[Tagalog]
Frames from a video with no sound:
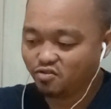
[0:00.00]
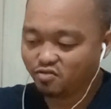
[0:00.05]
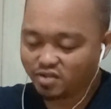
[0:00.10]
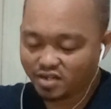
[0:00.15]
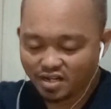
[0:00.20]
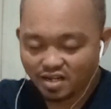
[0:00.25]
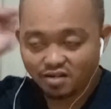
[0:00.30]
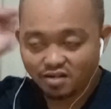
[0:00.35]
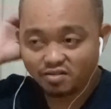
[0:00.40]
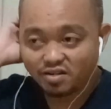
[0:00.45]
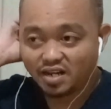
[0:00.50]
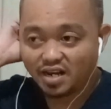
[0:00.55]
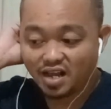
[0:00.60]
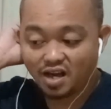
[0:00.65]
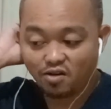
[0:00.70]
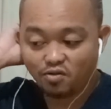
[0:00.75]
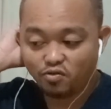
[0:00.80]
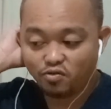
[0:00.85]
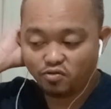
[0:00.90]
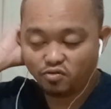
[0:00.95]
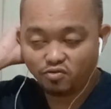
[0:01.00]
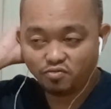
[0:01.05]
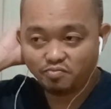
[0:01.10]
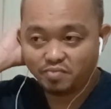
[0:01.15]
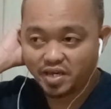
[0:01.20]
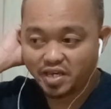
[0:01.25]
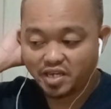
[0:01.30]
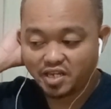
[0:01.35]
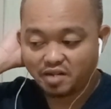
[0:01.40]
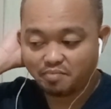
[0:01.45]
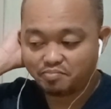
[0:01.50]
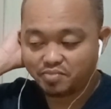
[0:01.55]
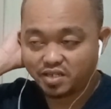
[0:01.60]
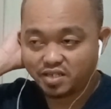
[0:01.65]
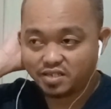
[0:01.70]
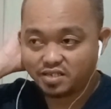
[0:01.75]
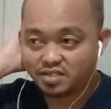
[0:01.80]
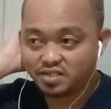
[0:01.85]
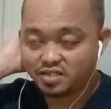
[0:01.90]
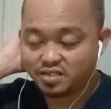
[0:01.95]
Yung ganang galaw, mahirap
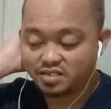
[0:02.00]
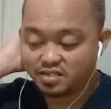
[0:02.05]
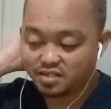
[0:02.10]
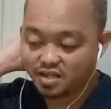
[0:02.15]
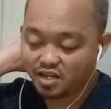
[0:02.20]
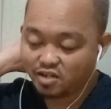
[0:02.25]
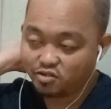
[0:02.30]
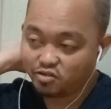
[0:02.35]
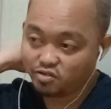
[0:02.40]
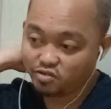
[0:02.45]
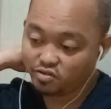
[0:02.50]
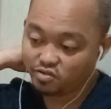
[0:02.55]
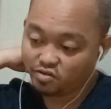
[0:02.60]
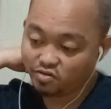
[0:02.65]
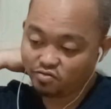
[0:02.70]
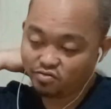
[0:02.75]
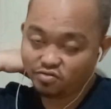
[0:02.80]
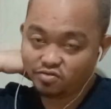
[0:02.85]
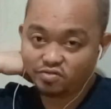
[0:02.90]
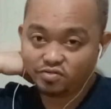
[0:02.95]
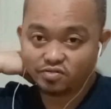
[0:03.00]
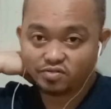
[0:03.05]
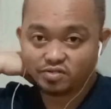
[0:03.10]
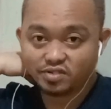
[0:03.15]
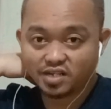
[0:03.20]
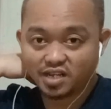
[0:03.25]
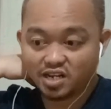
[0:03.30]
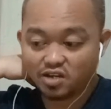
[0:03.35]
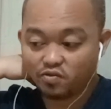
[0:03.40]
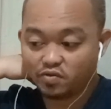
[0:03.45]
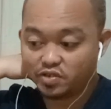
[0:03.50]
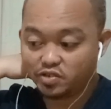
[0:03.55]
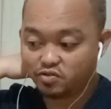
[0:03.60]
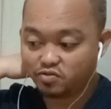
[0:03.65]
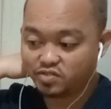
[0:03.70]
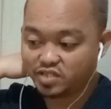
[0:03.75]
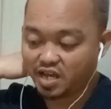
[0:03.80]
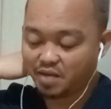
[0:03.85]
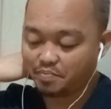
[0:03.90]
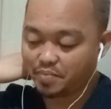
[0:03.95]
ding ano yun yun,
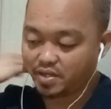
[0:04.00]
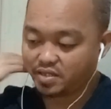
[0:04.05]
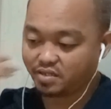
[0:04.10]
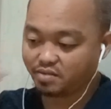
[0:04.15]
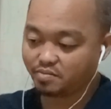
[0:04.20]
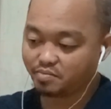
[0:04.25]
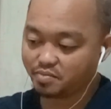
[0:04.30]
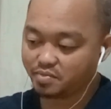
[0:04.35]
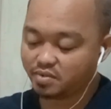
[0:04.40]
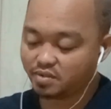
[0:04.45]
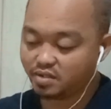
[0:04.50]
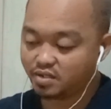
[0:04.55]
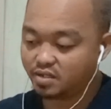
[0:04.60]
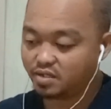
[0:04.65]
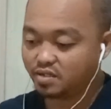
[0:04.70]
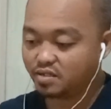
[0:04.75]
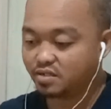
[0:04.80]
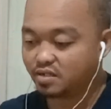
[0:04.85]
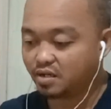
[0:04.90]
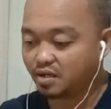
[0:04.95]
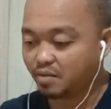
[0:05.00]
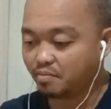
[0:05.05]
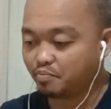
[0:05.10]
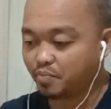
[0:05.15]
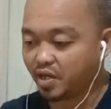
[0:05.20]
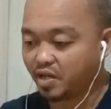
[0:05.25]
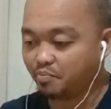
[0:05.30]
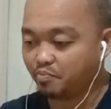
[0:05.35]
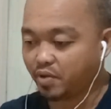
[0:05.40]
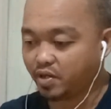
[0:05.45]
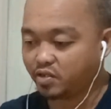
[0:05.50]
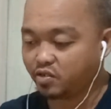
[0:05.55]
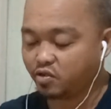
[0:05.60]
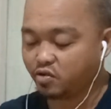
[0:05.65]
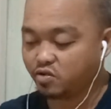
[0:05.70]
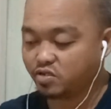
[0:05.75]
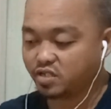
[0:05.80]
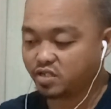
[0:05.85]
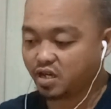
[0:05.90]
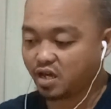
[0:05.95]
galawin yun. Dapat perfect
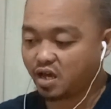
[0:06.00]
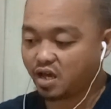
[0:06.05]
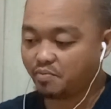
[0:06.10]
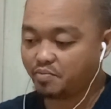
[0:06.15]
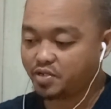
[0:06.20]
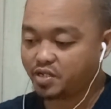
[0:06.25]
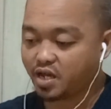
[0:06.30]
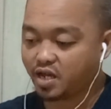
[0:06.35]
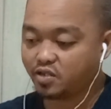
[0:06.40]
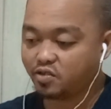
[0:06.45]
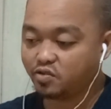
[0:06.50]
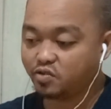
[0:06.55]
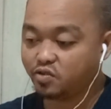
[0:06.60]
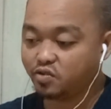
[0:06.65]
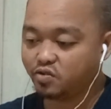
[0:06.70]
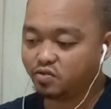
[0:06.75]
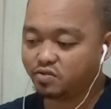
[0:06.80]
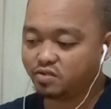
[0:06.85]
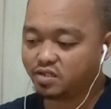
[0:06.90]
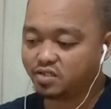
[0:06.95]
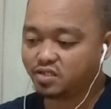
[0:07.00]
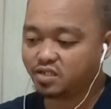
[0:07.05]
nyo yun, tsaka kabisado nyo yun.